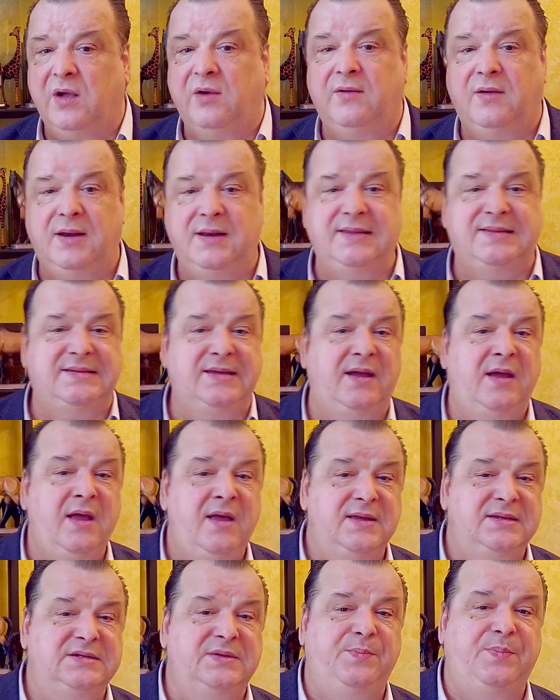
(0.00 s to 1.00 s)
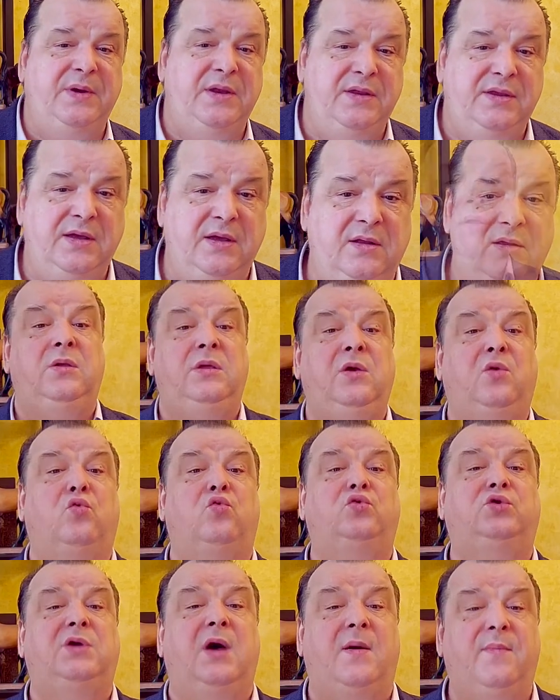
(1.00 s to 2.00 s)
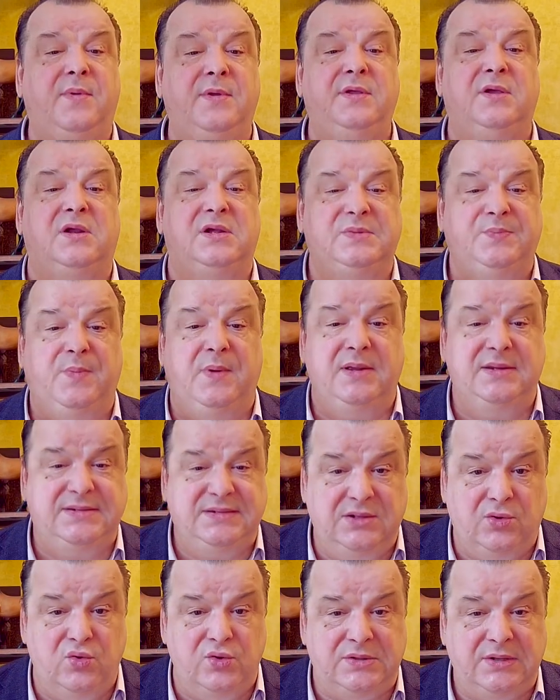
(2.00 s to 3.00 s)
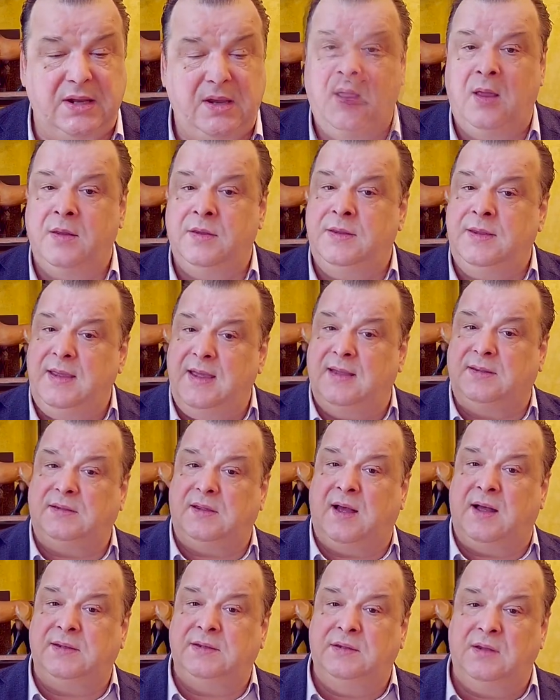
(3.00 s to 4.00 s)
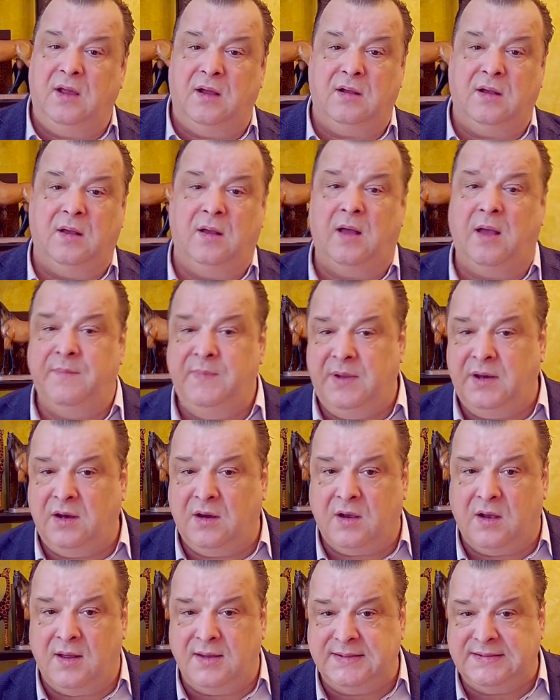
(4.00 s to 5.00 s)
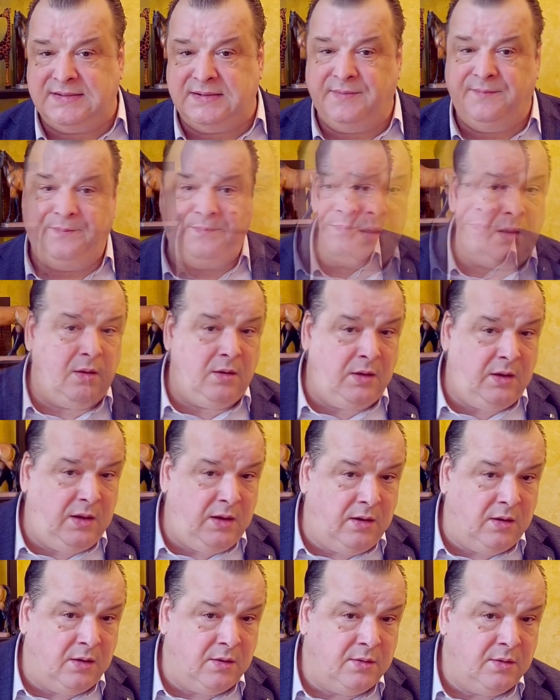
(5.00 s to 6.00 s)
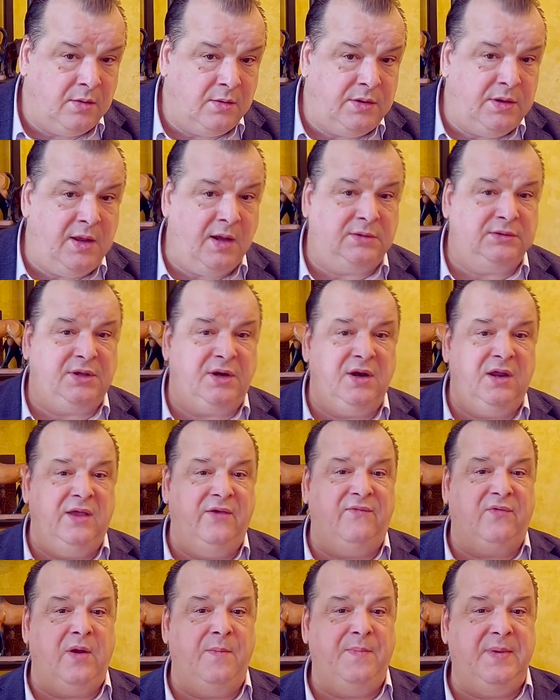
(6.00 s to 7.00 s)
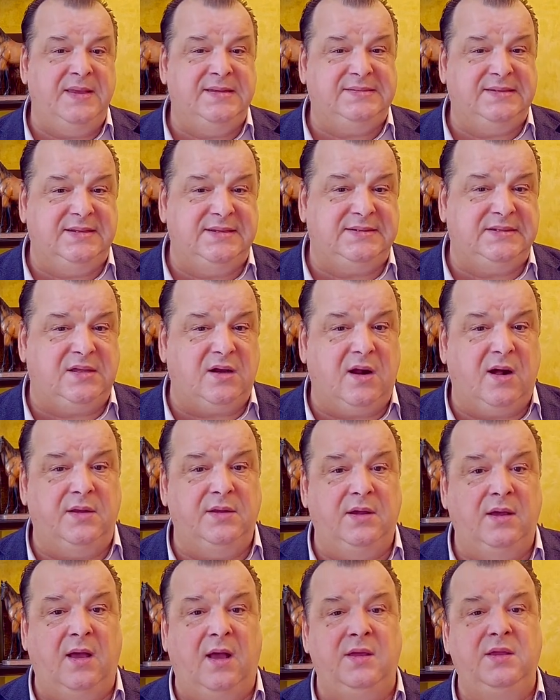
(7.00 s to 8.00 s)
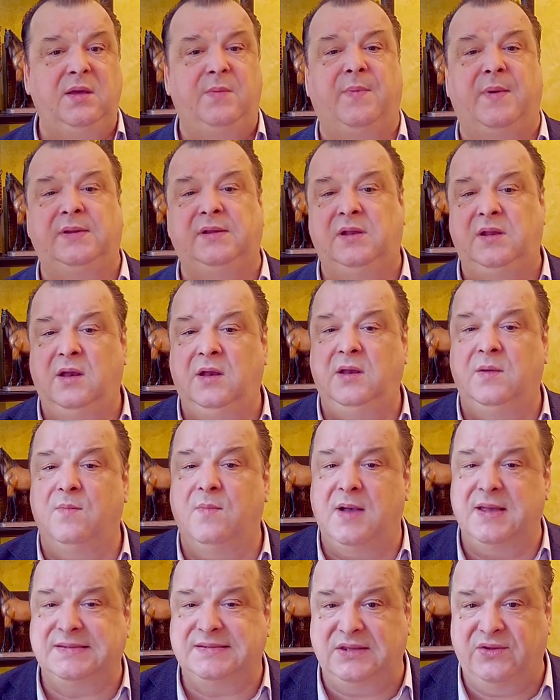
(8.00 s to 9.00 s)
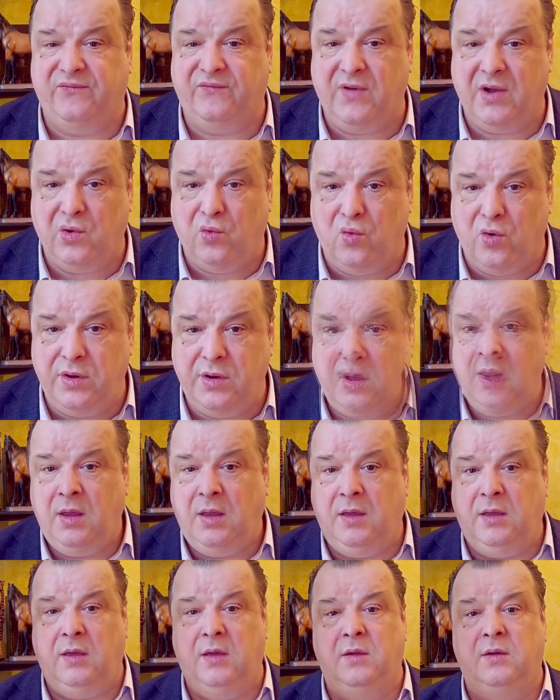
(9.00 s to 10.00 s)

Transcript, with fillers: говорится, за предел никуда бы не расползлось. Нет, однако американцы и некоторые европейские страны, они подлили масло в огонь и